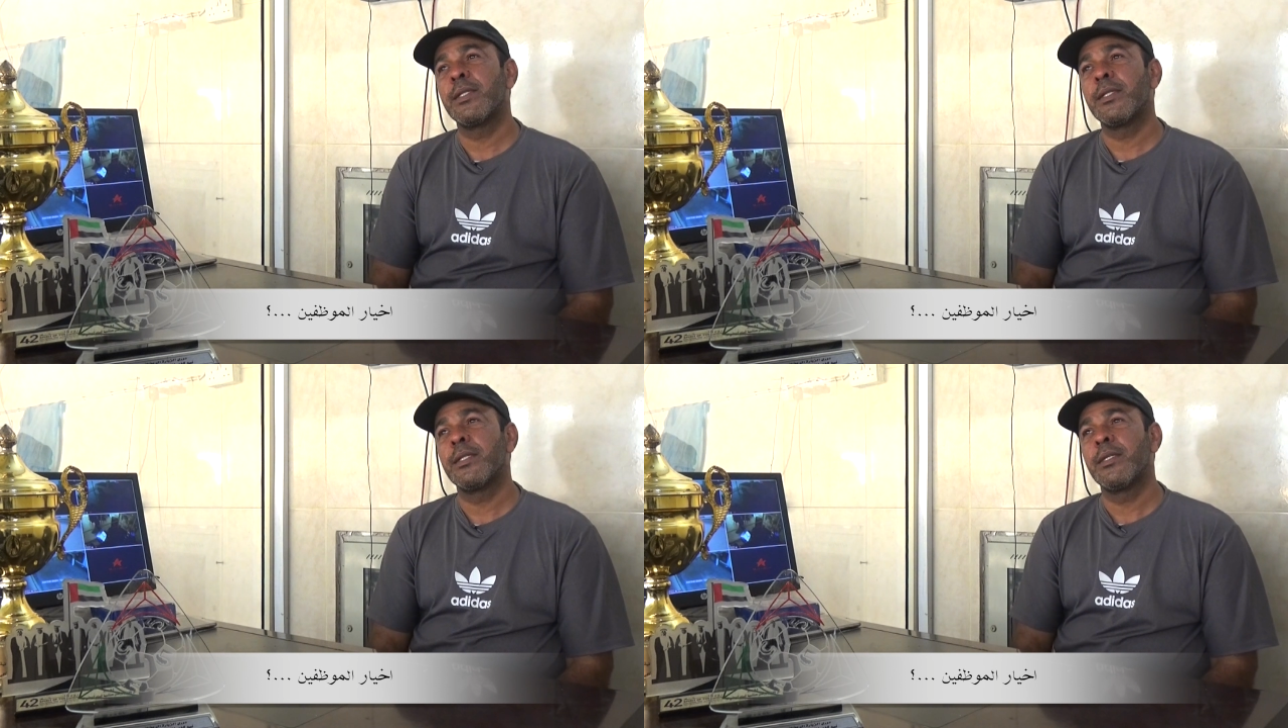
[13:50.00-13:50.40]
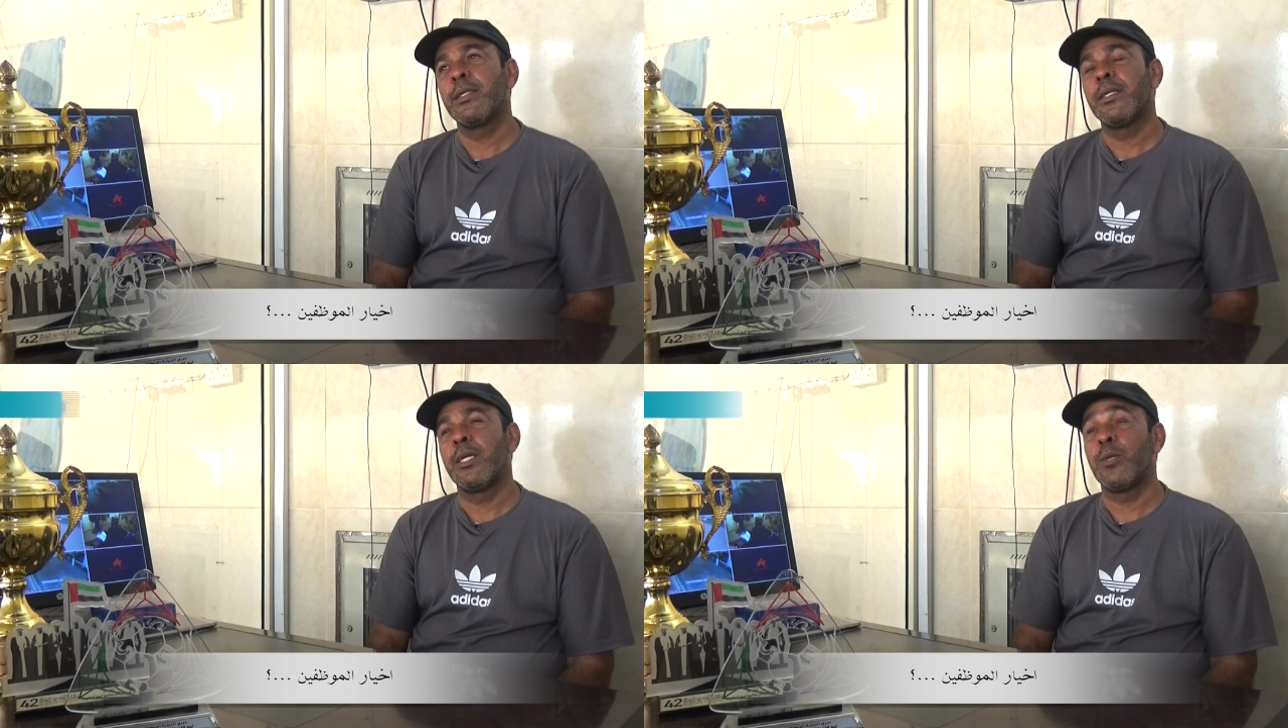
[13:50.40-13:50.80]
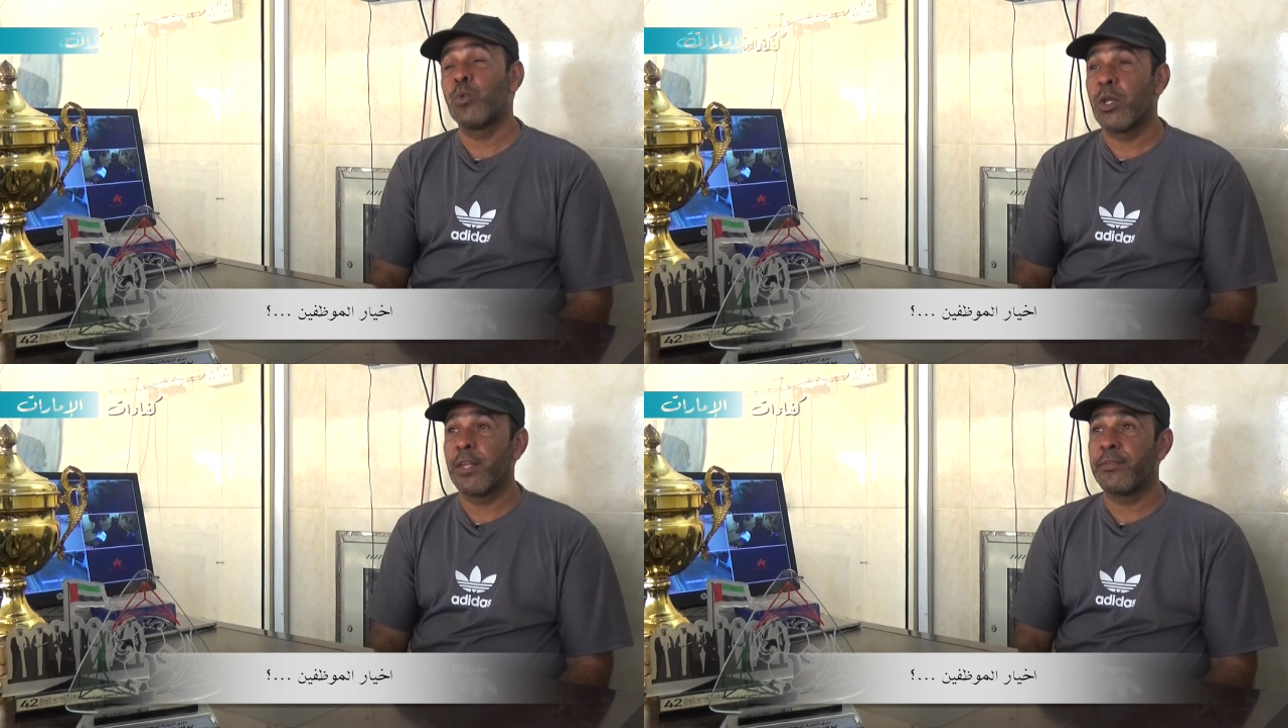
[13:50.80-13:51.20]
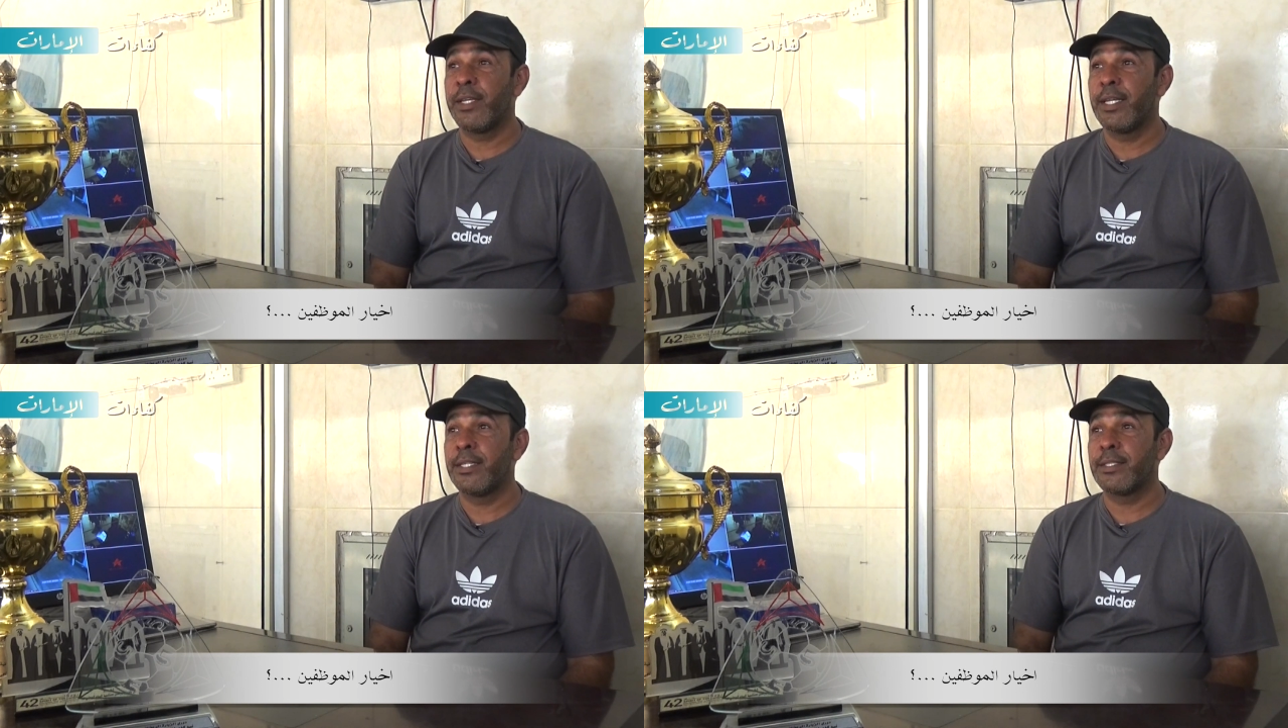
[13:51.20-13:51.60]
استاذ راشد؟
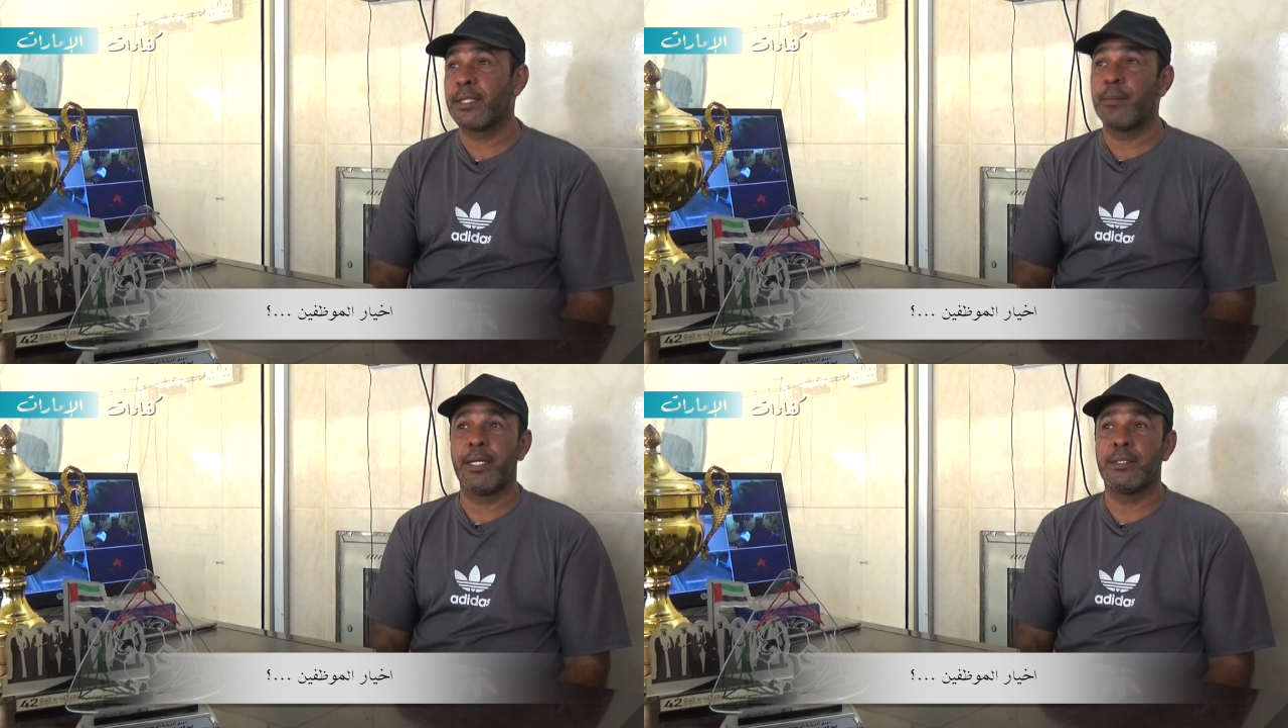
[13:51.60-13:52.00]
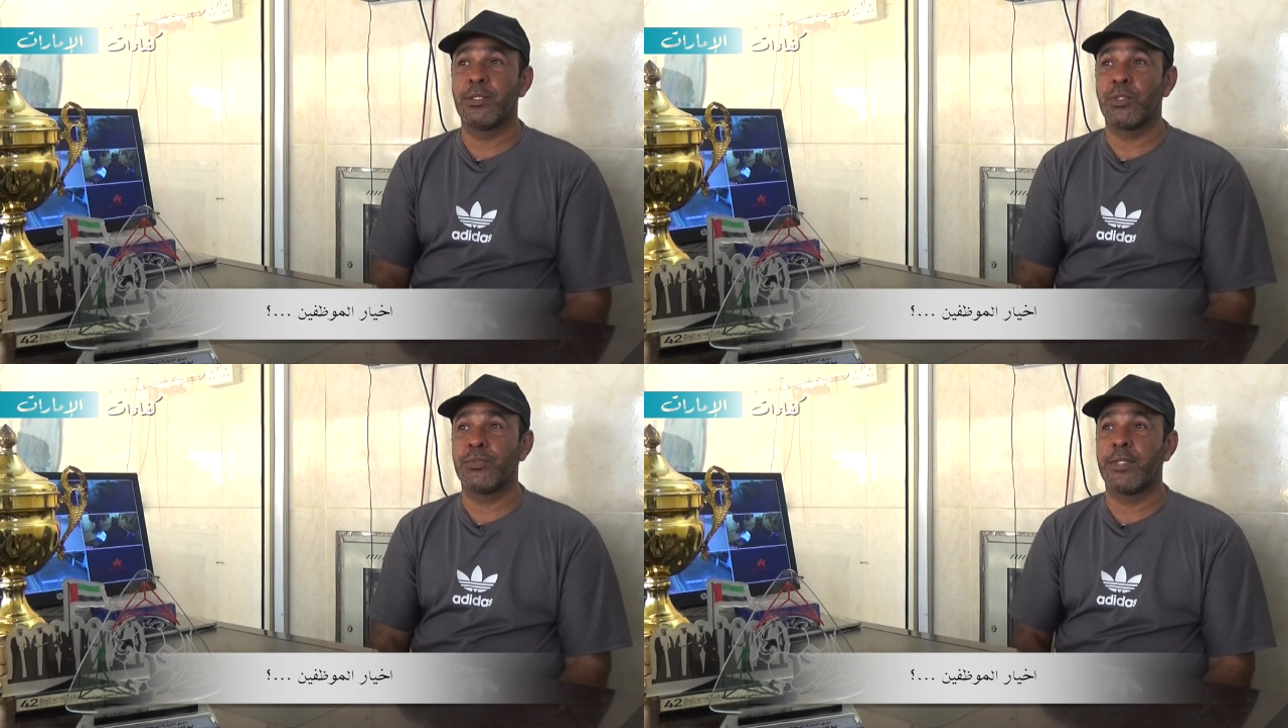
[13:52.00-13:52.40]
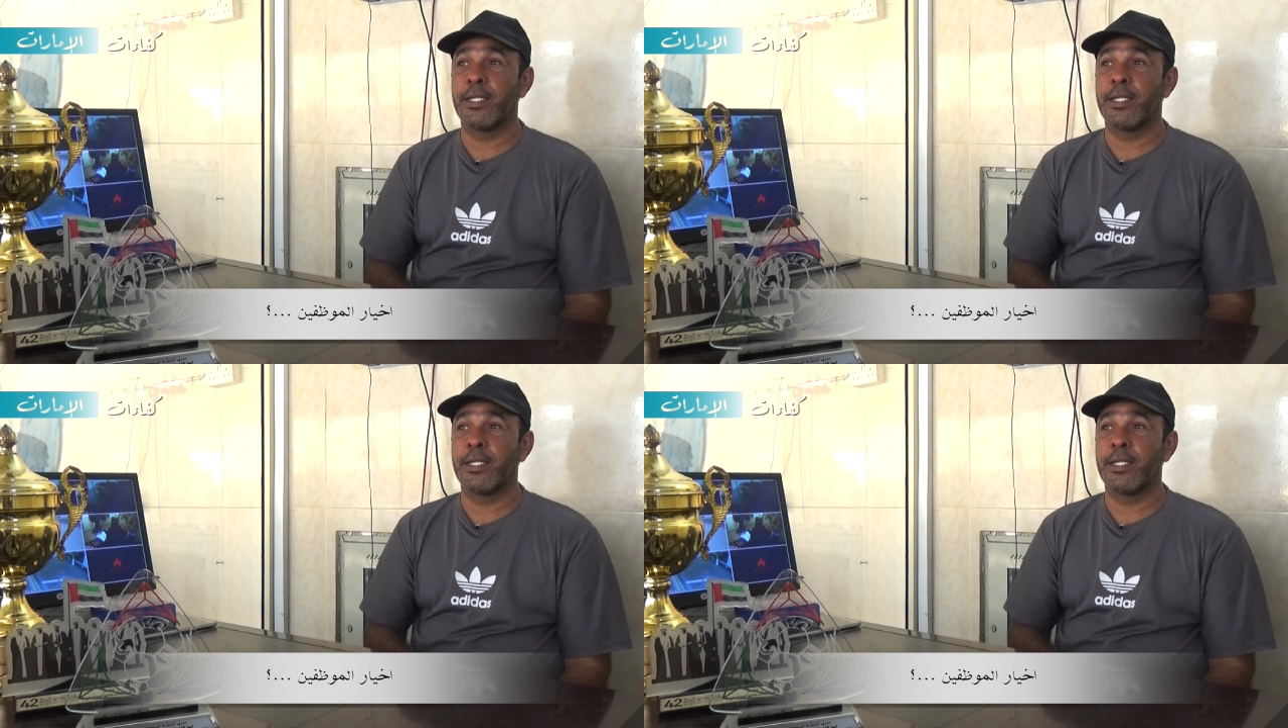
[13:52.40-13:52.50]
الموظفين طبعا شوف